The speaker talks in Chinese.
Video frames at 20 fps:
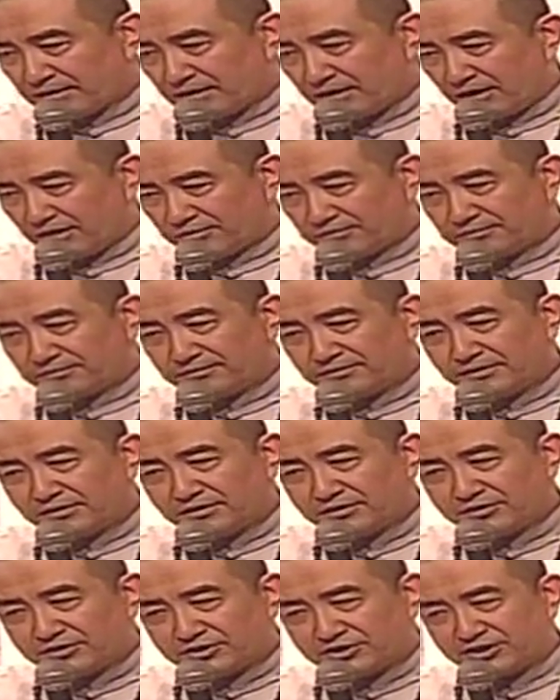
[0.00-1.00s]
好，
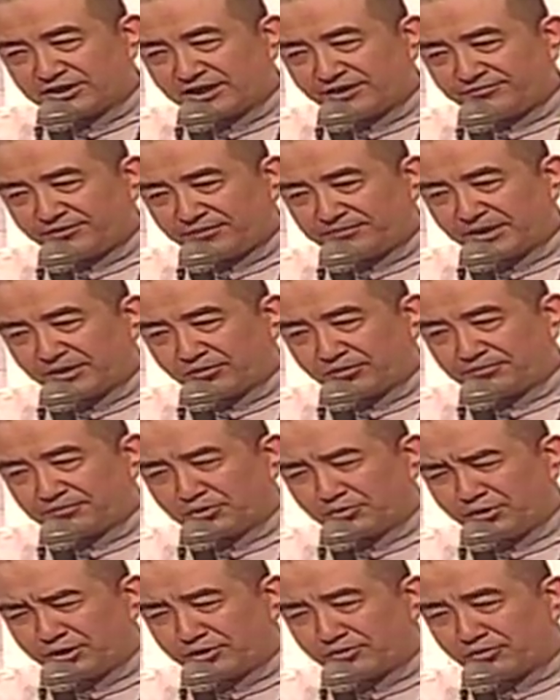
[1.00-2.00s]
其他方面我
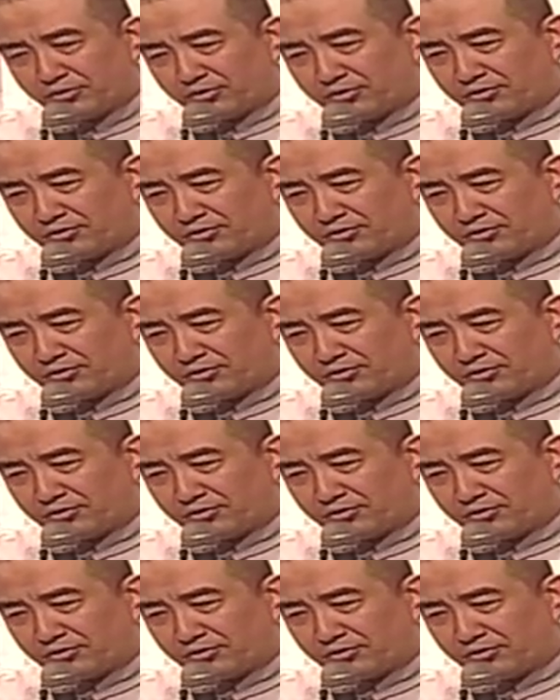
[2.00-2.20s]
们略过。